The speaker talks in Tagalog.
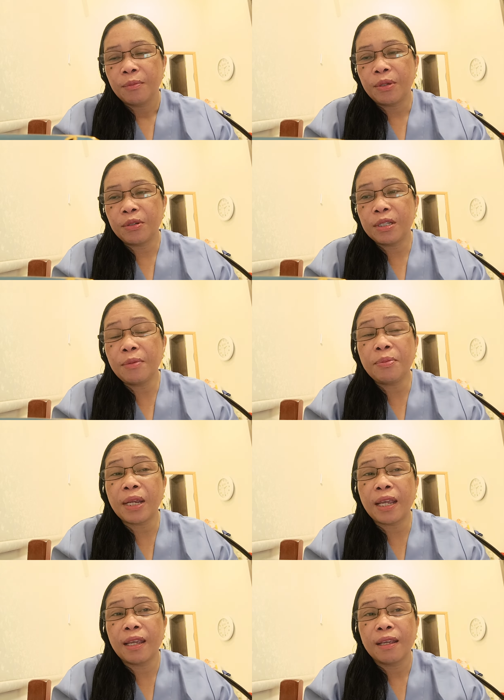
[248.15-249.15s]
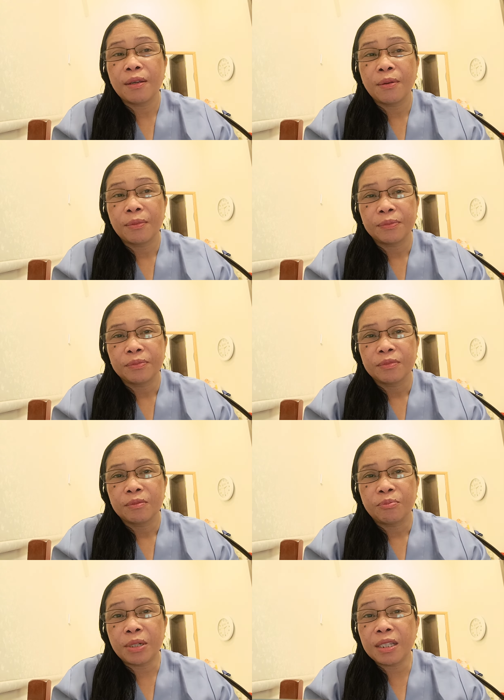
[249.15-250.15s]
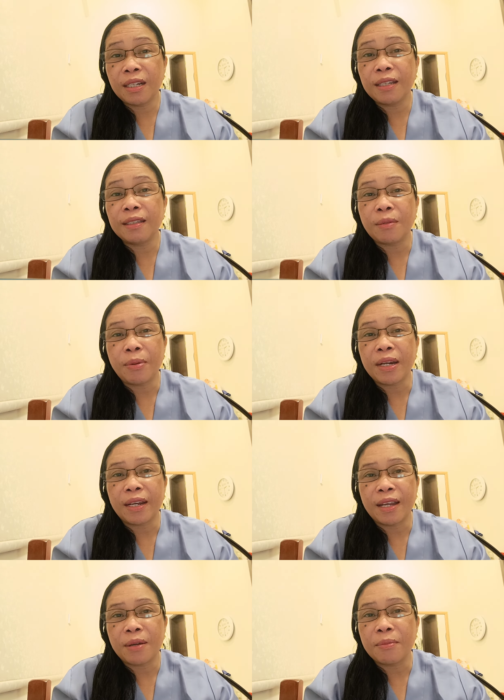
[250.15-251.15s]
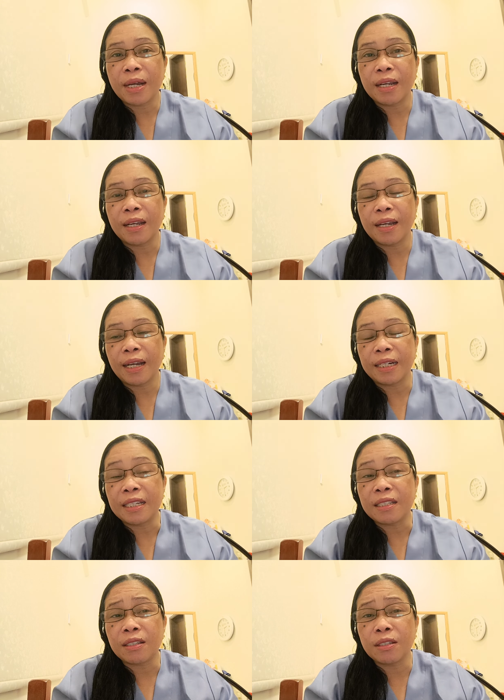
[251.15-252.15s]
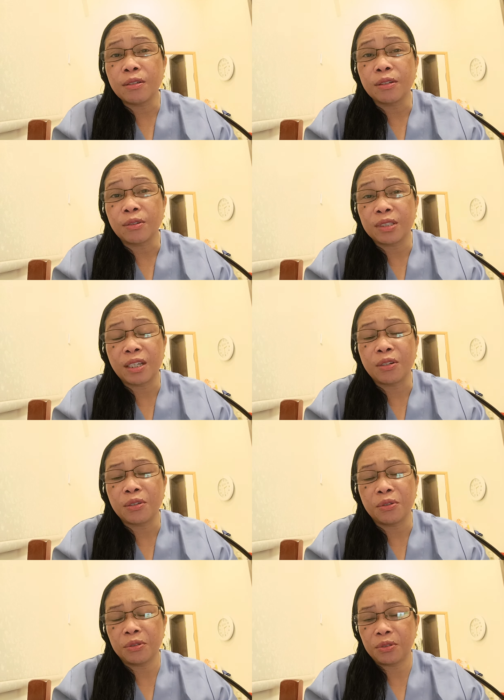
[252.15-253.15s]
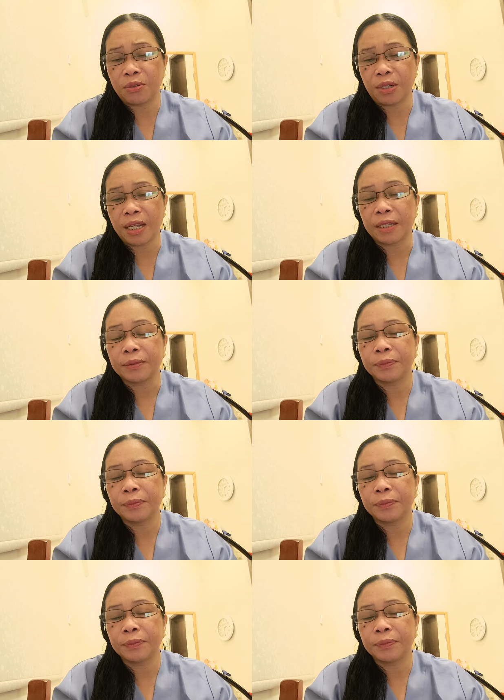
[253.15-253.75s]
Pero siyempre, presidente pa rin ang mag-desisyon ah, kung sino yung gusto niya.